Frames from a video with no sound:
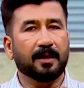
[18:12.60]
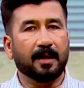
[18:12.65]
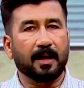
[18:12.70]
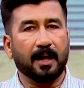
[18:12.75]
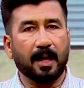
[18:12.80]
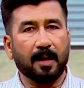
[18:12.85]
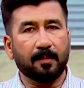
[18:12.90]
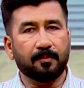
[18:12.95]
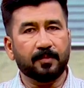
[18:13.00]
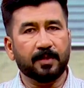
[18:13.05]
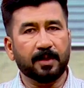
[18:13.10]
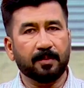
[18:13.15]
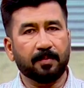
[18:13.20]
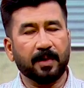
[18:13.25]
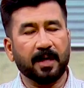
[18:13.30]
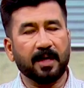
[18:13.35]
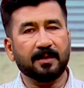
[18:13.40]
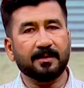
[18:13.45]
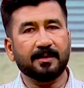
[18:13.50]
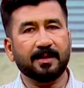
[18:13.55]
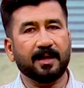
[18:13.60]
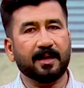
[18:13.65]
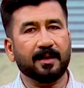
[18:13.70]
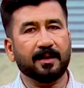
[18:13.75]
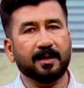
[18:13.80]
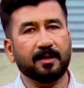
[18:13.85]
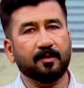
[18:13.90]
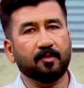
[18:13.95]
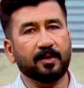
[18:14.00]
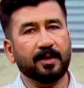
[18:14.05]
आप जब बाहर से आ
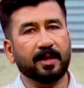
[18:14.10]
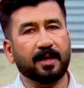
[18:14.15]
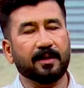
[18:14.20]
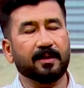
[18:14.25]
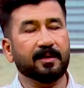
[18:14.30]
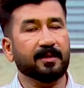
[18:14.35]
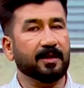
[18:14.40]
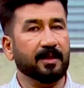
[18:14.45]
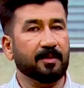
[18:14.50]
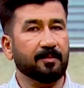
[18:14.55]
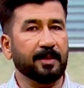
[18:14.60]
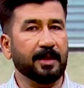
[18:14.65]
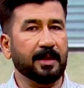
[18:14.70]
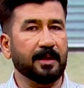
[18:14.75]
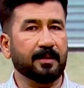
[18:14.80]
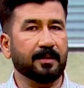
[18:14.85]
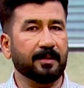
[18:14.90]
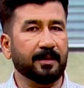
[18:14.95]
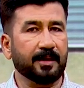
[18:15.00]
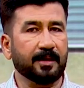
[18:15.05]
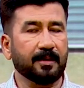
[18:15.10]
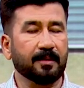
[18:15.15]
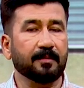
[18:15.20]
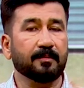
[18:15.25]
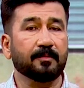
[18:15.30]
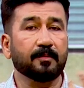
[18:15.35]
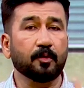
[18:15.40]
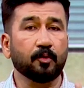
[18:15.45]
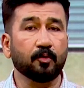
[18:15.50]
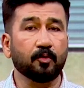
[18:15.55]
रहे हैं कोई आ रहा है गर्मी लग रही
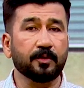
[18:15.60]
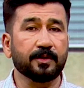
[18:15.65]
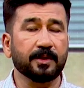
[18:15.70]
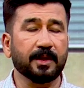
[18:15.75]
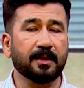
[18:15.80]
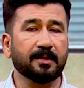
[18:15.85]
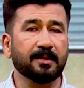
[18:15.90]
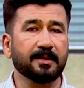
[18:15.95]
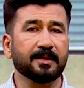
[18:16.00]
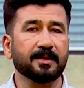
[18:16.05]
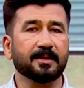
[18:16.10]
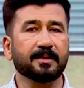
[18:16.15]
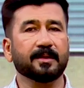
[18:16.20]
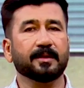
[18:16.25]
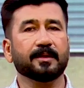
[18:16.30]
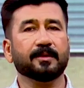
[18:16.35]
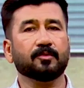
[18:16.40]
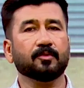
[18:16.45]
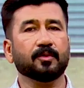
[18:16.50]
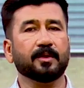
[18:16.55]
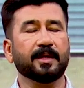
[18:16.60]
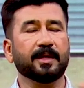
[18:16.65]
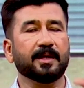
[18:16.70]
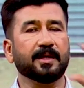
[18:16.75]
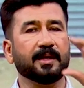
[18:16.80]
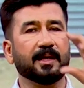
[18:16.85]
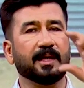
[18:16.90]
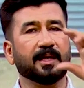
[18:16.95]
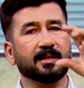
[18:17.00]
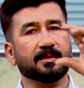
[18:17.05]
है लू चल रही है जिस तरह तो एक
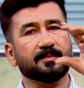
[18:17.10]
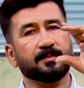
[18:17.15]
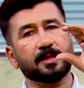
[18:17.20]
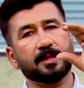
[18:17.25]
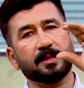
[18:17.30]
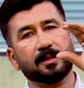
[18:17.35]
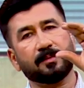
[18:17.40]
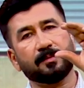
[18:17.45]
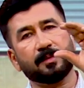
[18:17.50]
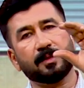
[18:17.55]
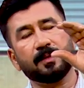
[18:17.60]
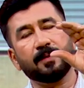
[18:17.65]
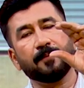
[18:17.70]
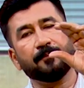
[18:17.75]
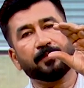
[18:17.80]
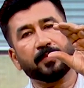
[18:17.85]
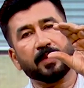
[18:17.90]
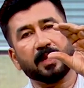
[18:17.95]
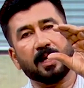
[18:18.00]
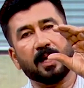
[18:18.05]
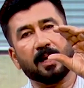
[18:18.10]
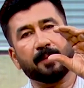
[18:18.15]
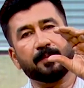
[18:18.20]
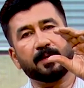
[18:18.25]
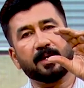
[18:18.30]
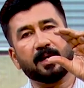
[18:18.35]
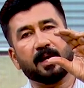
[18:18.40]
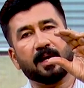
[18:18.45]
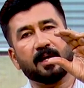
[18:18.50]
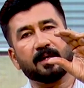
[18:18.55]
गिलास में तकरीबन
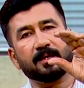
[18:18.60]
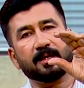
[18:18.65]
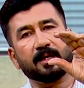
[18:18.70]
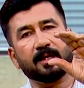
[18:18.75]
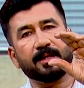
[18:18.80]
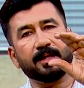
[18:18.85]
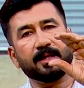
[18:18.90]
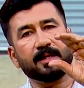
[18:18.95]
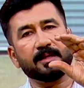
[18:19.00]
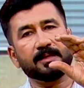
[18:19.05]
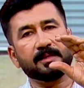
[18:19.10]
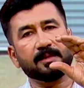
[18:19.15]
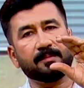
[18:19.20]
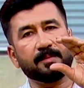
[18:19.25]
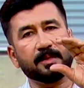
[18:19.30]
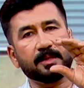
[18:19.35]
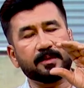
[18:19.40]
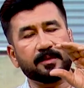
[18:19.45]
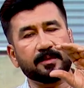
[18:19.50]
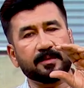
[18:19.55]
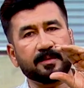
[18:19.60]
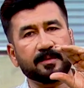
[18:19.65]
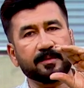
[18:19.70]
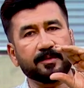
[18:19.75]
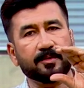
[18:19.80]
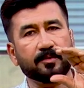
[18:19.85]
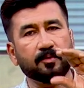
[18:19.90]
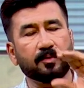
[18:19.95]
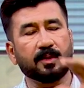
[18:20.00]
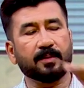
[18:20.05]
आपने आठ खाने के चम्मच
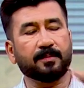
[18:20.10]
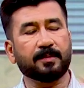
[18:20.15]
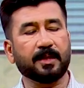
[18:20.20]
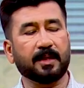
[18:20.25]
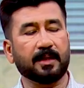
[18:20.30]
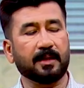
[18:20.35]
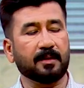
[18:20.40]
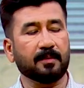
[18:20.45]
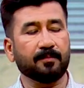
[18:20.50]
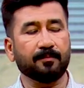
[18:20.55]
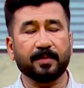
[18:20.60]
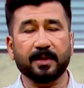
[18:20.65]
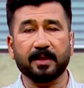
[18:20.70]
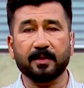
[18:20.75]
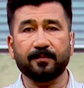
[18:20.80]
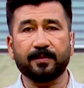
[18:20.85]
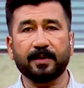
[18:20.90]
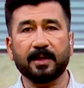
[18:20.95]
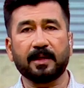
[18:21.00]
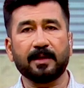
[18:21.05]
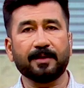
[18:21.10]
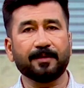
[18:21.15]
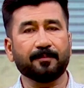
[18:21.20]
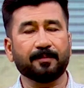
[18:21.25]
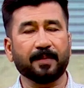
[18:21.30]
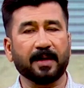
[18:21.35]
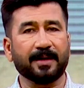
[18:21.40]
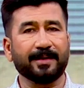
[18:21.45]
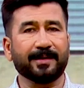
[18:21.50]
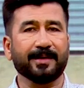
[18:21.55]
सूरप डाला बर्फ़ डाली और
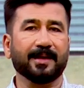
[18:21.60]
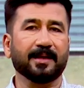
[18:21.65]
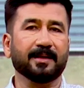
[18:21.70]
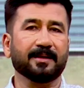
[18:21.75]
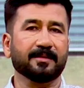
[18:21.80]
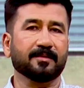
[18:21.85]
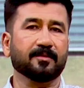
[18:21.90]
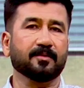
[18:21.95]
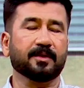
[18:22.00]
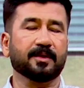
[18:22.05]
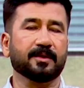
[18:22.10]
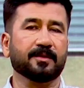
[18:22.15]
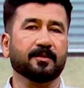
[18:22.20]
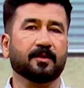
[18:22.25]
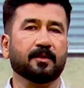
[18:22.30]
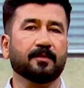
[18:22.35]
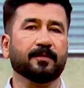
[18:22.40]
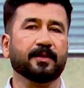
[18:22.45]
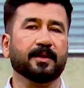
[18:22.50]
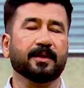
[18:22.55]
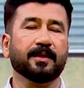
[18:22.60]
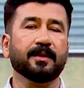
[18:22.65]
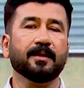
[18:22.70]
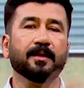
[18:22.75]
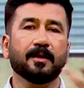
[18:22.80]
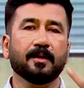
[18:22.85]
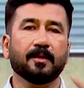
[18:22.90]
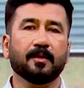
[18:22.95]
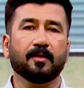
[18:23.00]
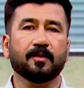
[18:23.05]
पानी डाल के इसको डिज़ोल्व करें
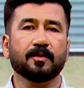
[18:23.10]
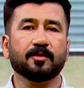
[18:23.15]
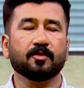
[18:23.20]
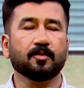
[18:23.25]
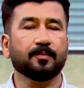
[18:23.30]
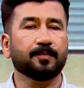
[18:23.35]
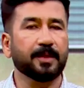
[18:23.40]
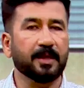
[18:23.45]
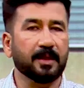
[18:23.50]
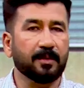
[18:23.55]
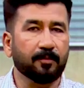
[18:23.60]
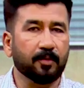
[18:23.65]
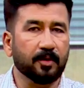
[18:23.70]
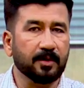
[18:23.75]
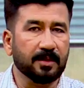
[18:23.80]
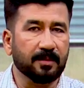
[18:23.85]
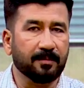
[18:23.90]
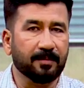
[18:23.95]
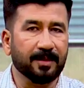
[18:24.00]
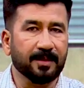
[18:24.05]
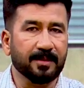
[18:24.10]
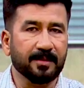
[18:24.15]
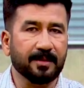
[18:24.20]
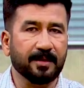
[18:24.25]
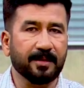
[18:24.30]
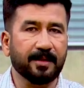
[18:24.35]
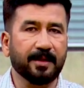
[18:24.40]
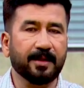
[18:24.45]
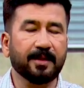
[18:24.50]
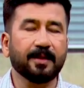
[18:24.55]
और इसको पिए बहुत ज़बरदस्त
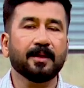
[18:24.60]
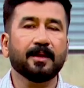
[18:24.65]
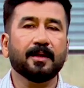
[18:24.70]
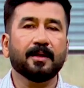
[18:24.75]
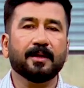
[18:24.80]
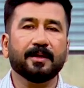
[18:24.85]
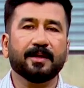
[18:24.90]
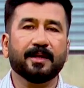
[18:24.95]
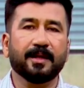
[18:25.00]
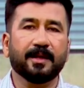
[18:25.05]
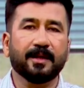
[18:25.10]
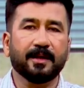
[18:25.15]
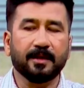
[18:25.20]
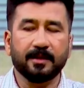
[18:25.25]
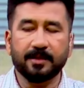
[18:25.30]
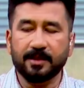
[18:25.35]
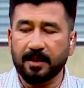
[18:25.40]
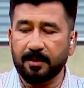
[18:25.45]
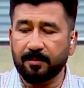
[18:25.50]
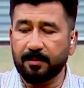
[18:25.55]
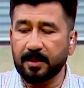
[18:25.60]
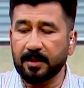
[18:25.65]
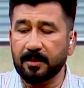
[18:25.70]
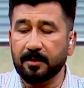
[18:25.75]
है ये केरी का शरबत